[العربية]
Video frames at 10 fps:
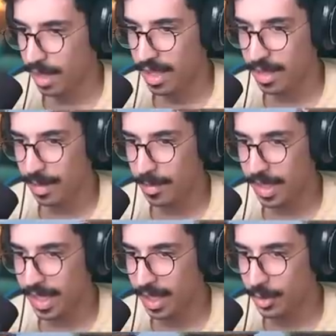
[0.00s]
هذا اللي ما
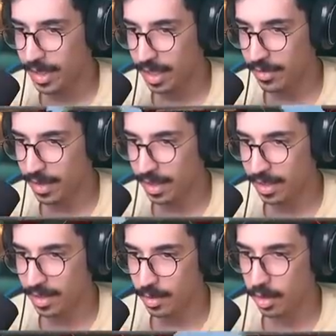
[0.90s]
ابغاه يا خوي تكفى
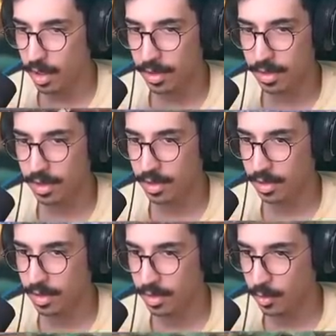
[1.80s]
ضاعت
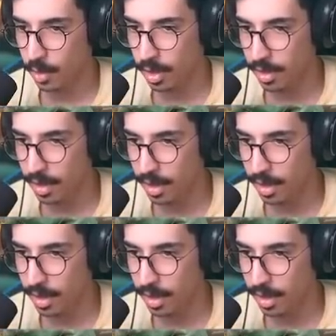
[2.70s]
والله